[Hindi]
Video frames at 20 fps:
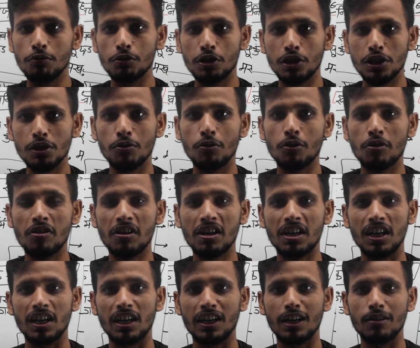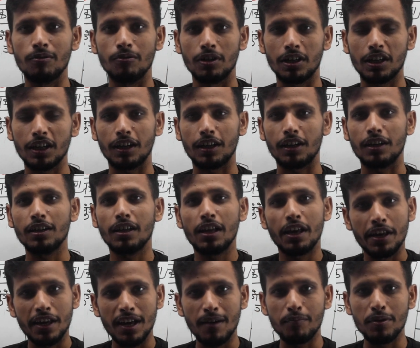उजली हो रहा कलकल उलकल
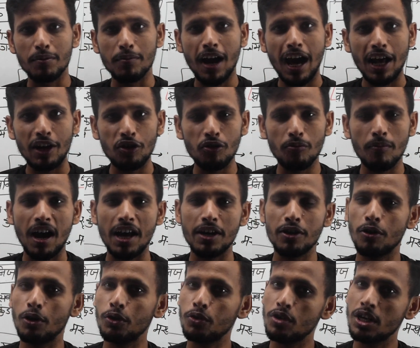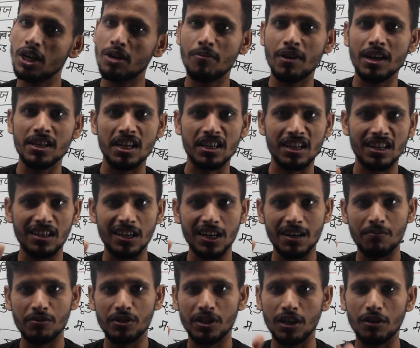या बीमारी उमारी हो तो एक बार जाकर
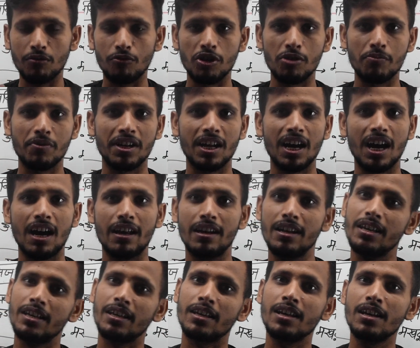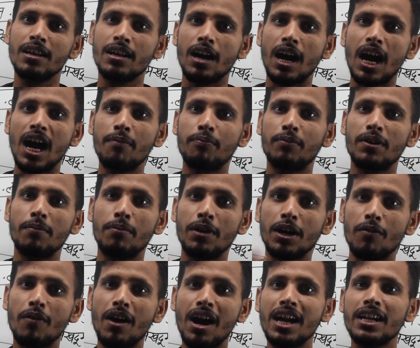गर्म जलकुंड में नहा ले आपका
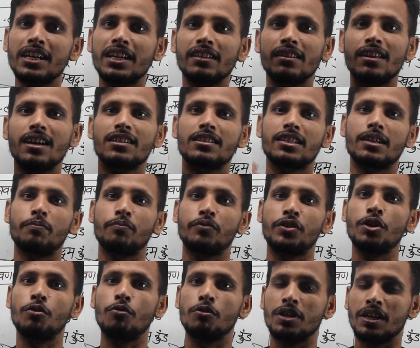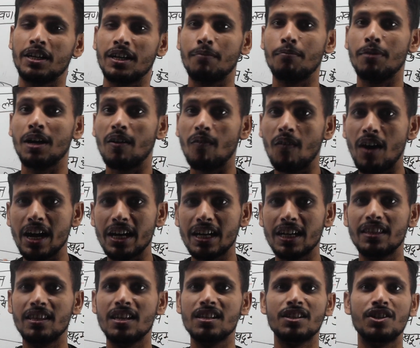भगवान के दया से सब ठीक हो जाएगा भगवान
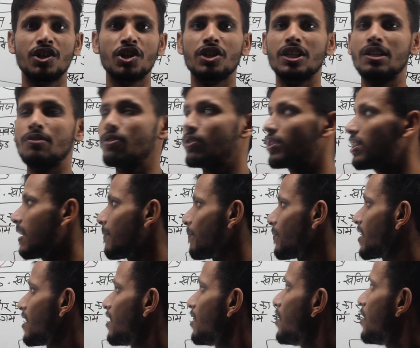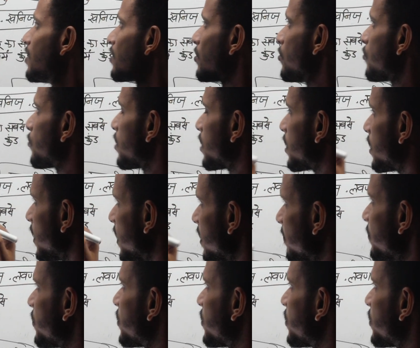के दया से ठीक नहीं होते हैं क्योंकि गर्म